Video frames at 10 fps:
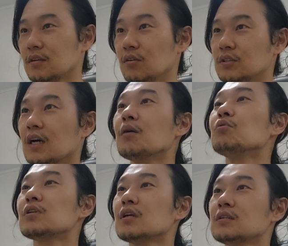어, 제가
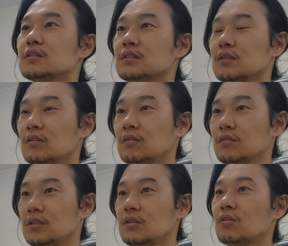볼 때는
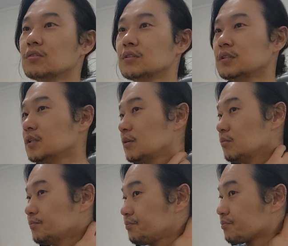어, 이거는 이제
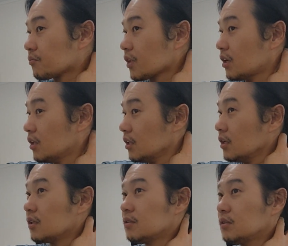
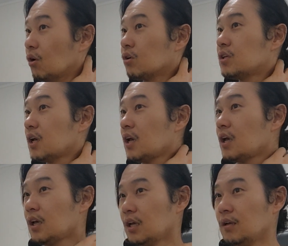
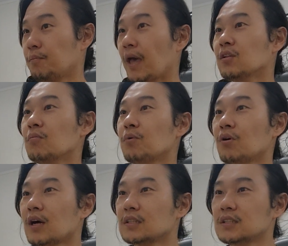여기에
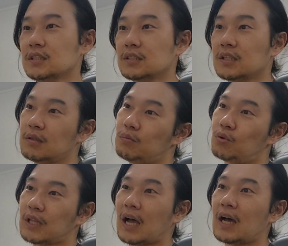배넘버까지 이제
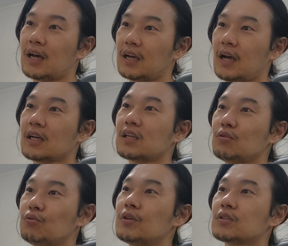뭐 다
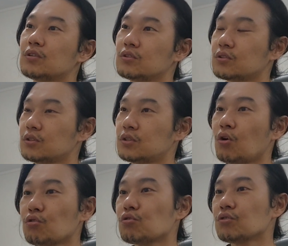하기 위해서
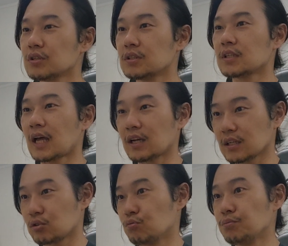서류를 이제 다
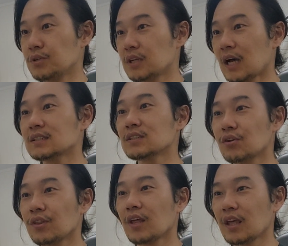이렇게 준비를 하는
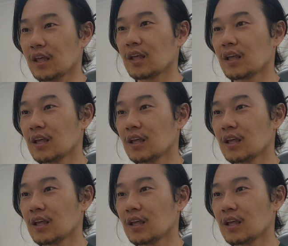건데